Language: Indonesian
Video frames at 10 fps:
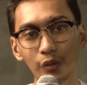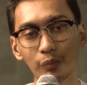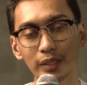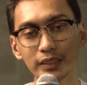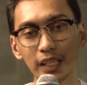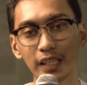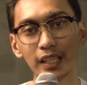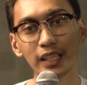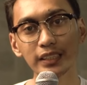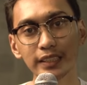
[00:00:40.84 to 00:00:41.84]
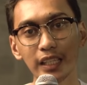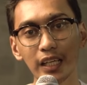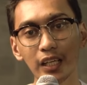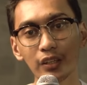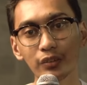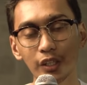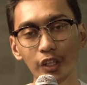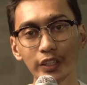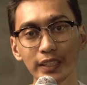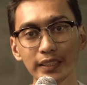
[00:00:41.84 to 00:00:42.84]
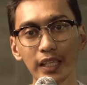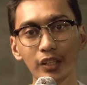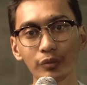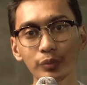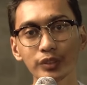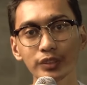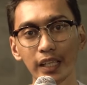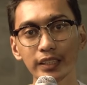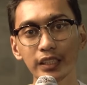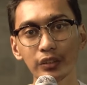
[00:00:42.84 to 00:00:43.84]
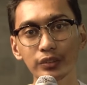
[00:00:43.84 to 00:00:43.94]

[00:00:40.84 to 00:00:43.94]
rumah sekarang nggak terjangkau kalau yang terjangkau pun jaraknya